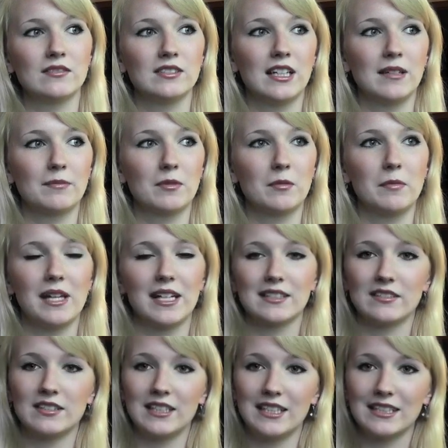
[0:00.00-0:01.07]
und ich habe gemerkt,
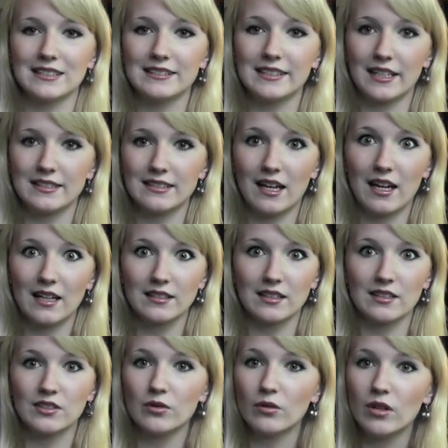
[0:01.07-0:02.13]
so in den ersten drei Tagen
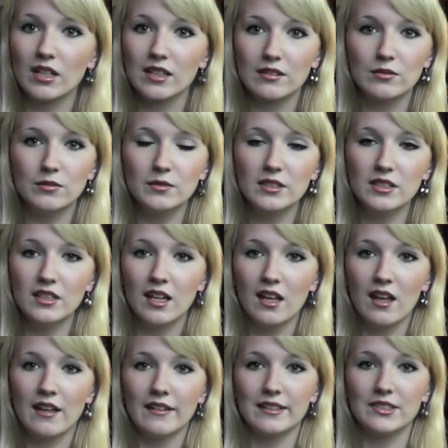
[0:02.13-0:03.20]
dachte ich so, oh cool,
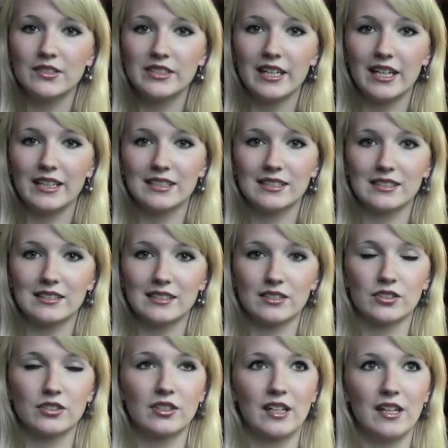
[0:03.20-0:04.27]
das sieht ja echt
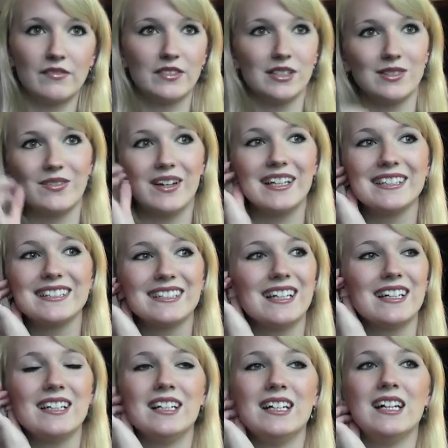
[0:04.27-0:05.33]
schon heftig
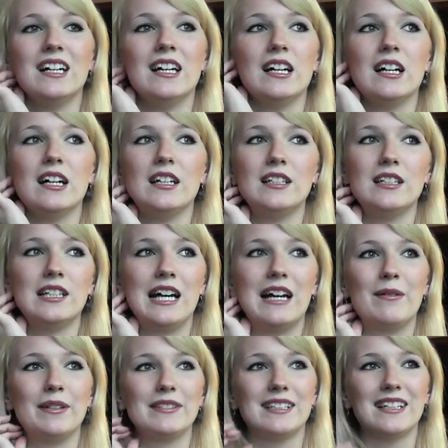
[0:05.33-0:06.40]
weißer. Äh,
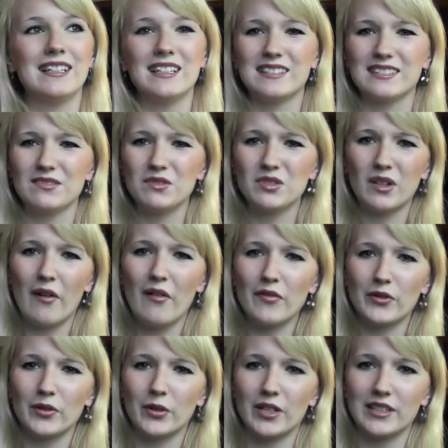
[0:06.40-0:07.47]
aber dann hat es irgendwie so
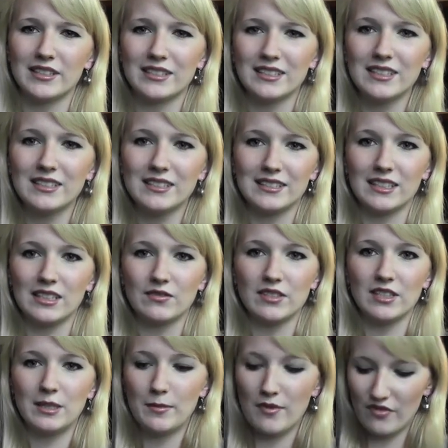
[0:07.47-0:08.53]
aufgehört, dann ging es irgendwie
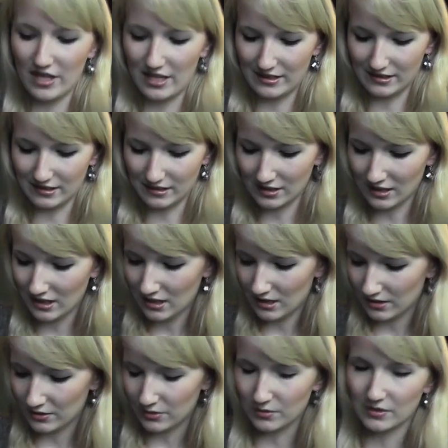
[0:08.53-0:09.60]
nicht mehr weiter.
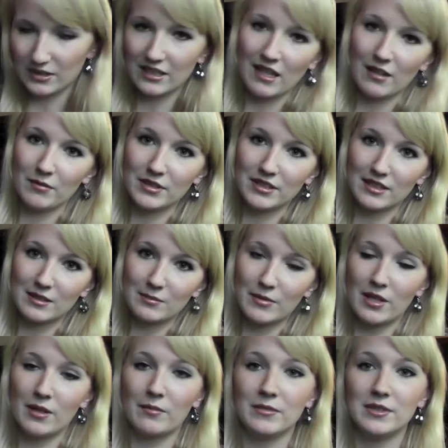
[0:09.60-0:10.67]
So, dann habe ich das
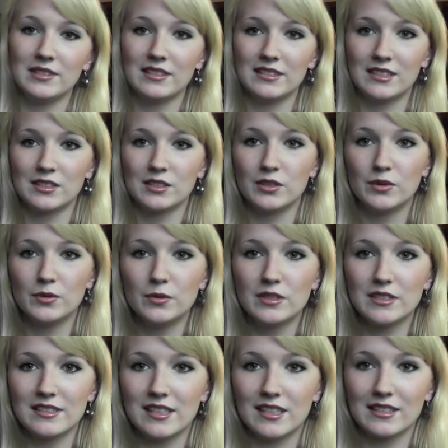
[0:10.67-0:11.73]
mal im Internet
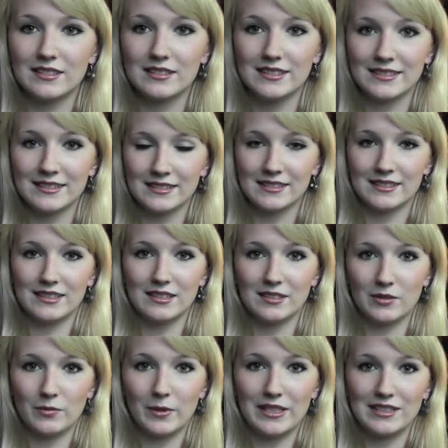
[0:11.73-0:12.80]
gegoogelt nach diesen
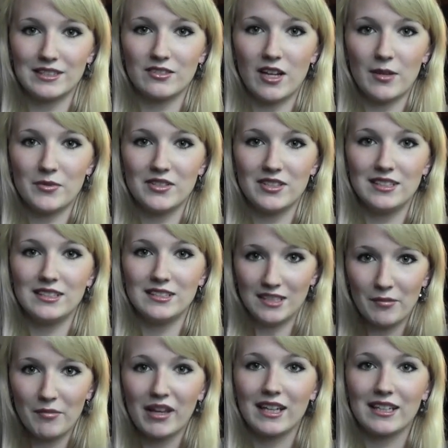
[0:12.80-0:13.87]
äh, White Stripes, die die in
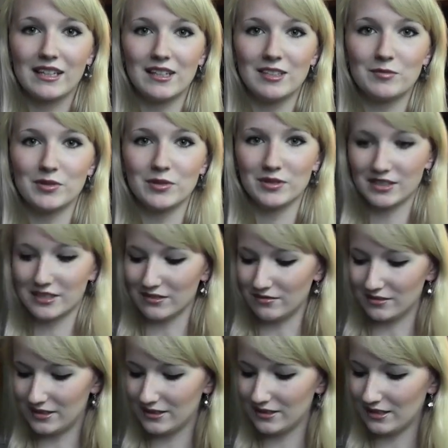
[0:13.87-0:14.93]
Amerika halt benutzen.
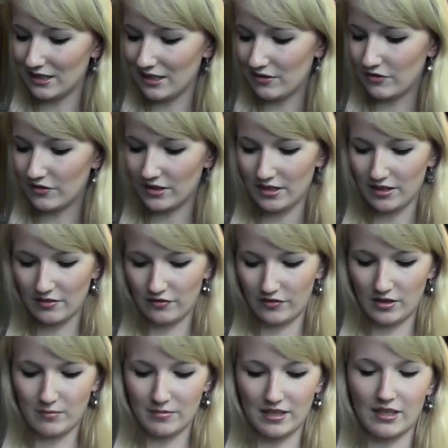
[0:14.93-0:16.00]
Und die sind halt von der
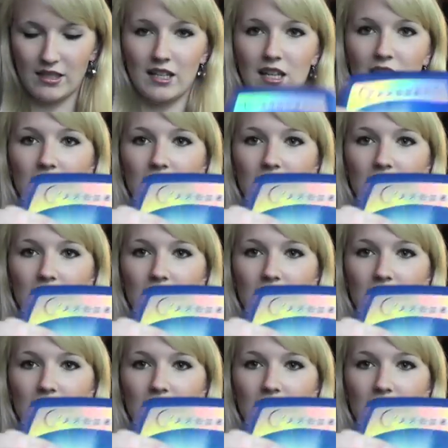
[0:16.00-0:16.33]
Firma